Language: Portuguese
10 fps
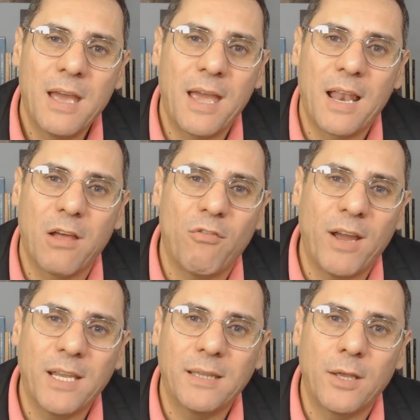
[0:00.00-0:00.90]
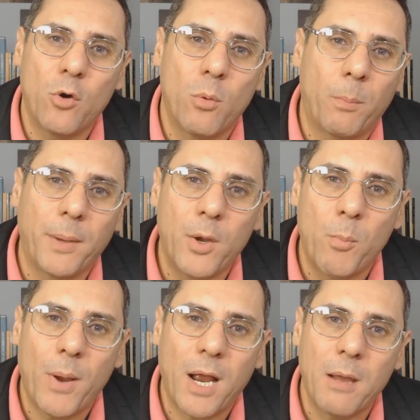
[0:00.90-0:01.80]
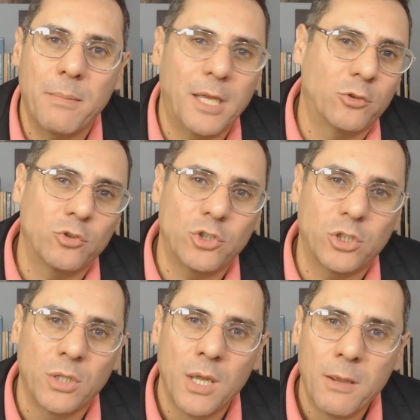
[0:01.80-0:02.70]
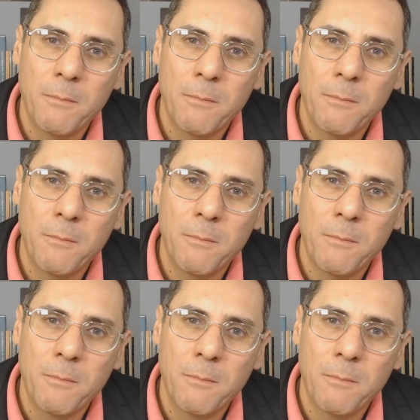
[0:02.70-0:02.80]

ela vai interromper o pagamento de